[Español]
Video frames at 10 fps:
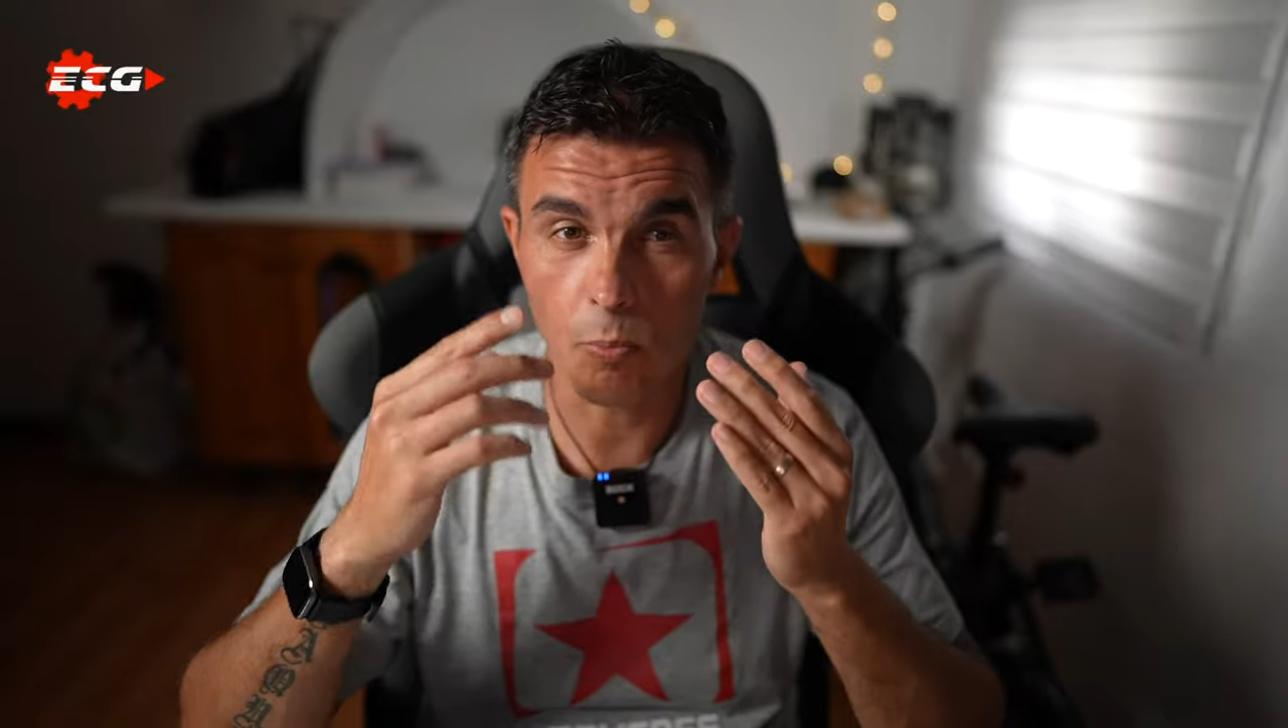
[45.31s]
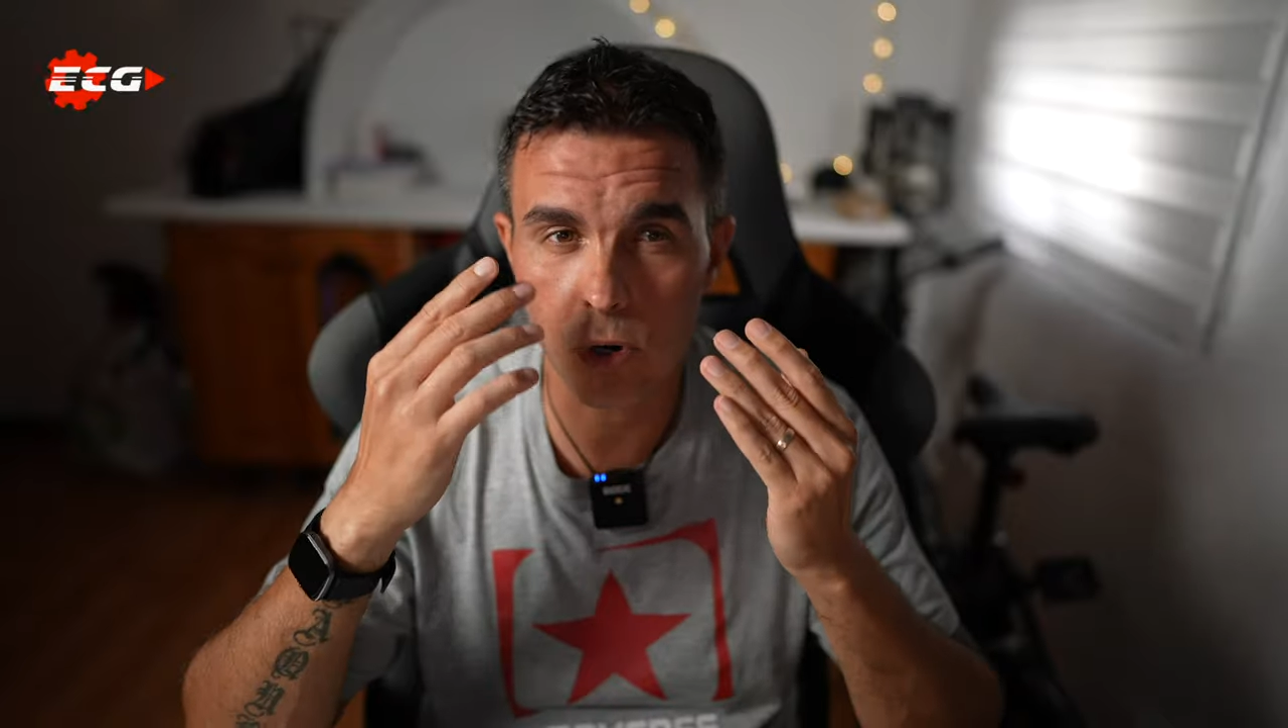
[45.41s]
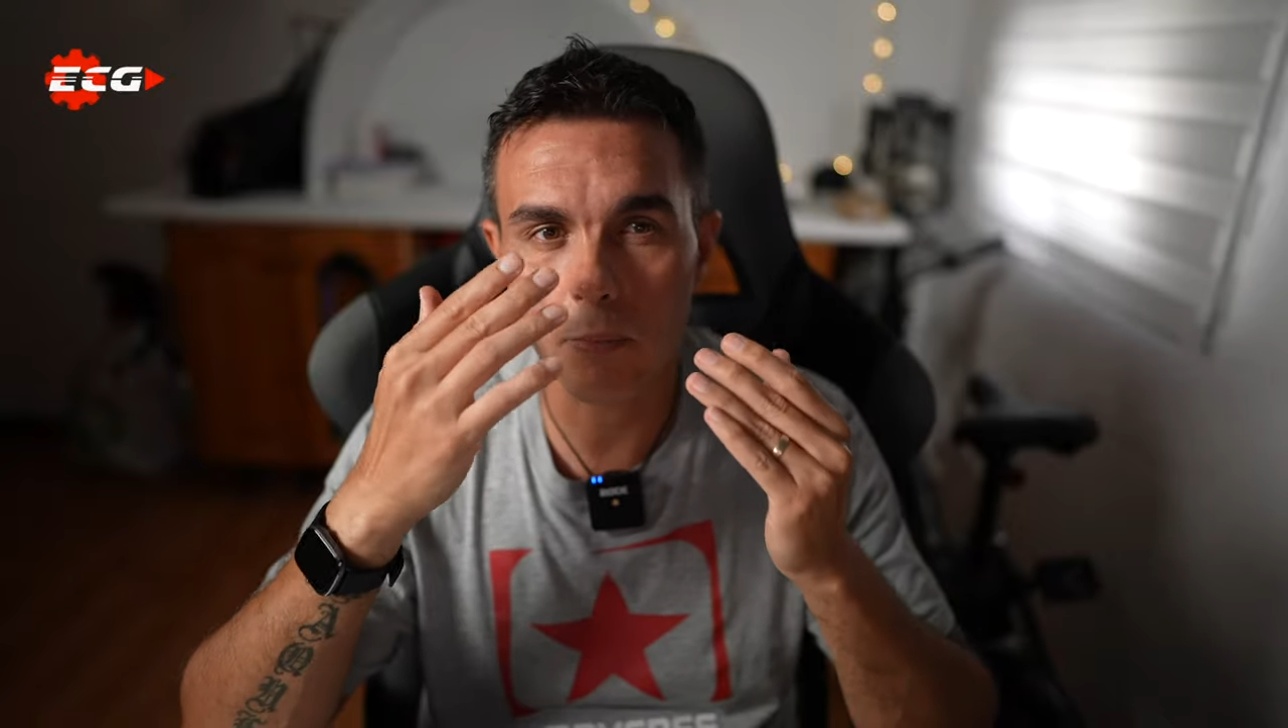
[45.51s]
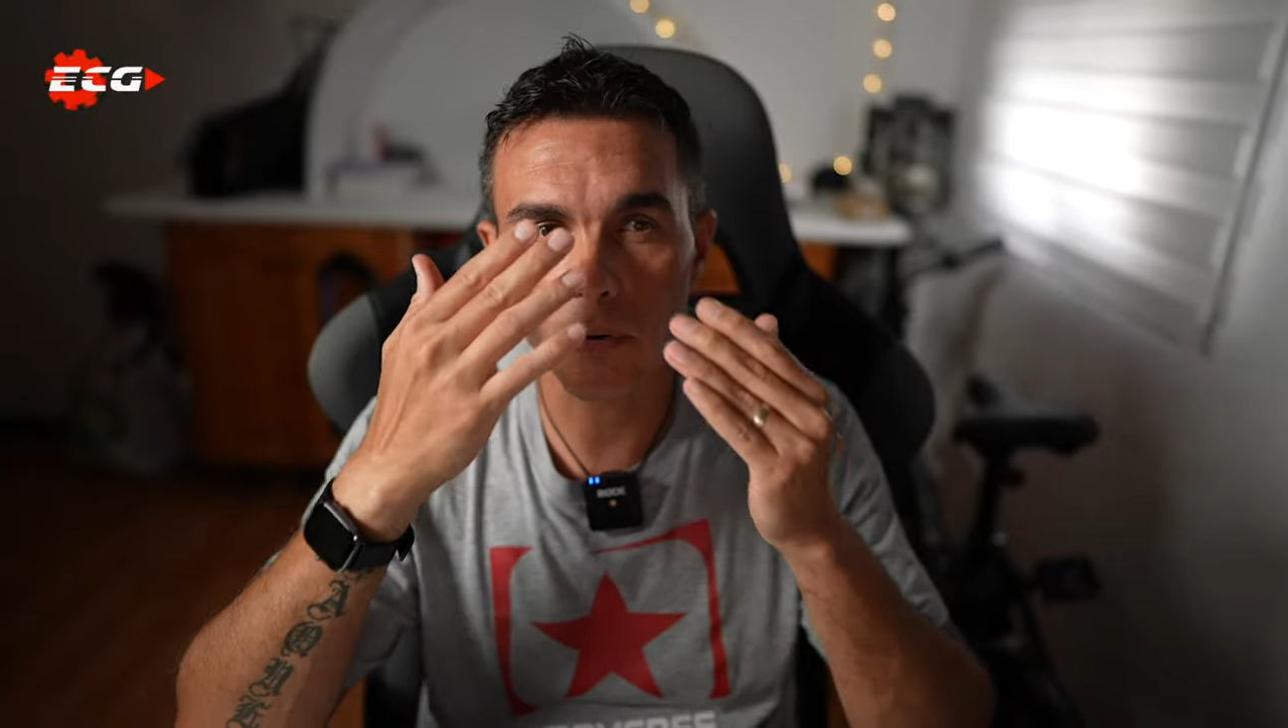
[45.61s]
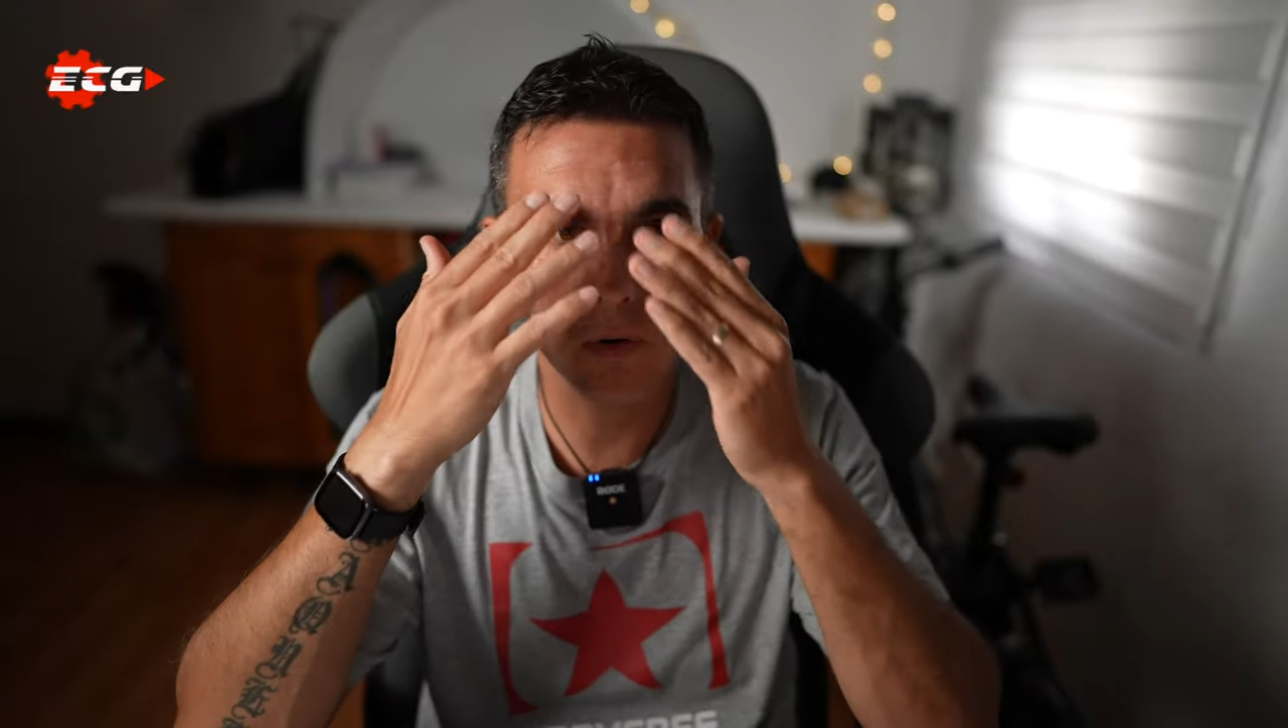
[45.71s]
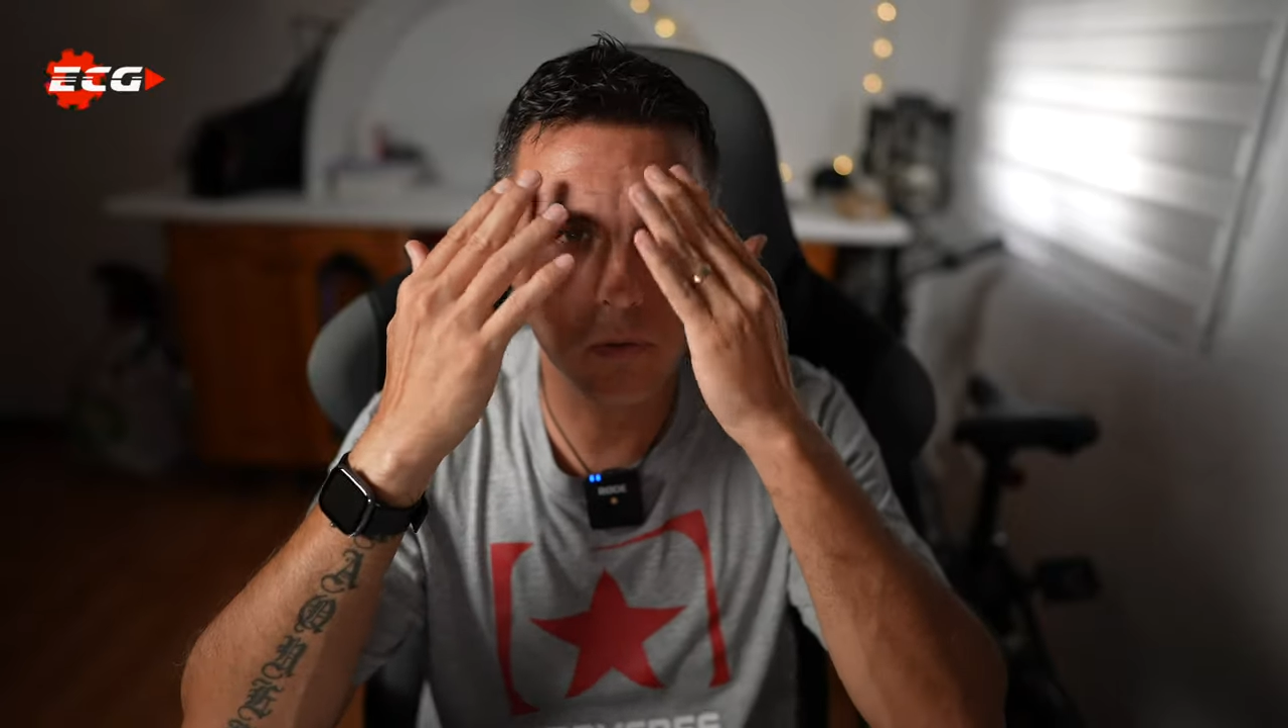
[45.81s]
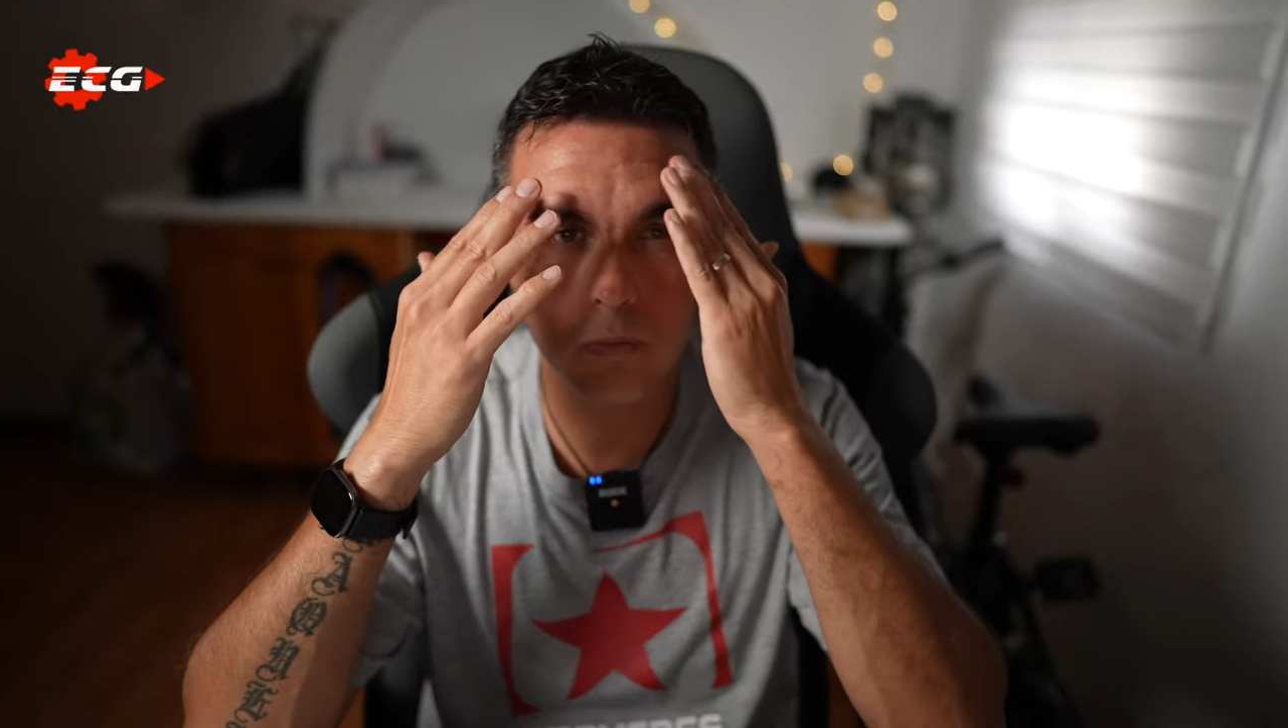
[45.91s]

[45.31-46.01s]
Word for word: poco a poco